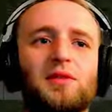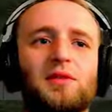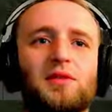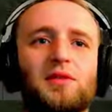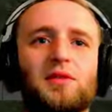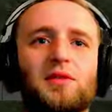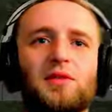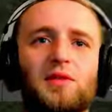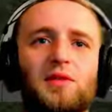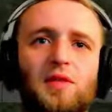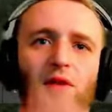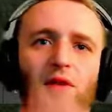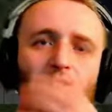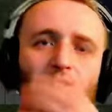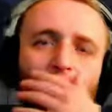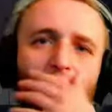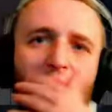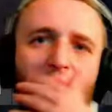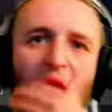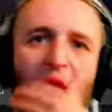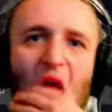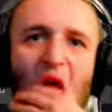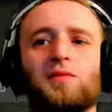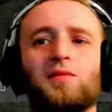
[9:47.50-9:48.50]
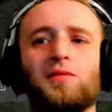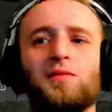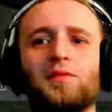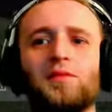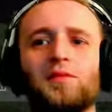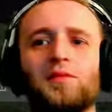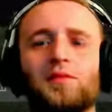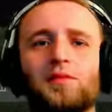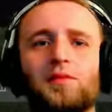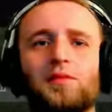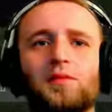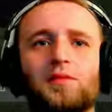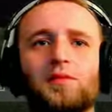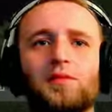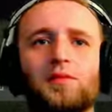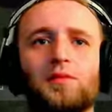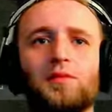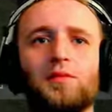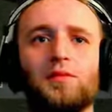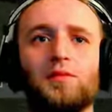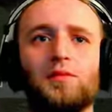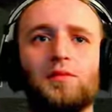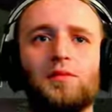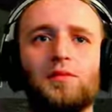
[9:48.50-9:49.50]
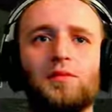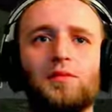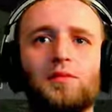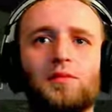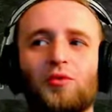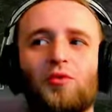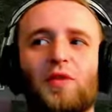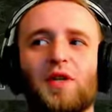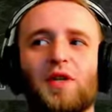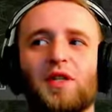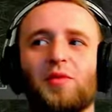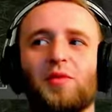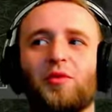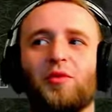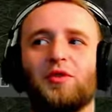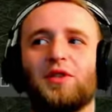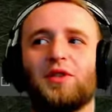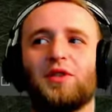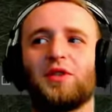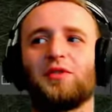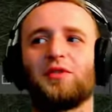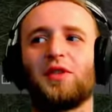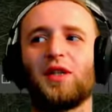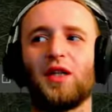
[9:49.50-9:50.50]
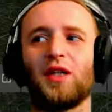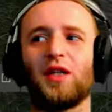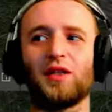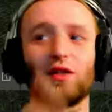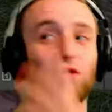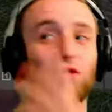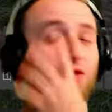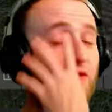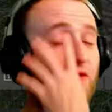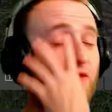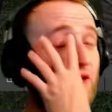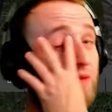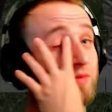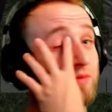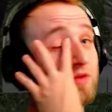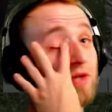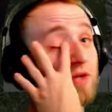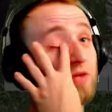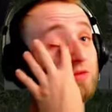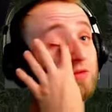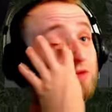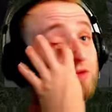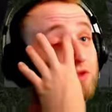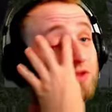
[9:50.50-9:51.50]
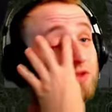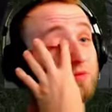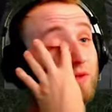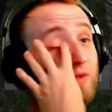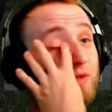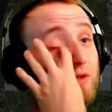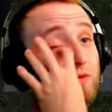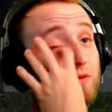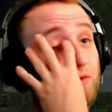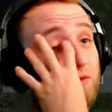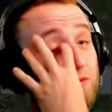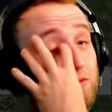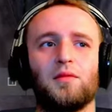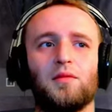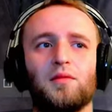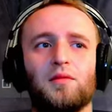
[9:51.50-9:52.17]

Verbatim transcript: je cicho tankuję. Uważaj, bo ostatnio jak ja tankowałem, to auto się spaliło.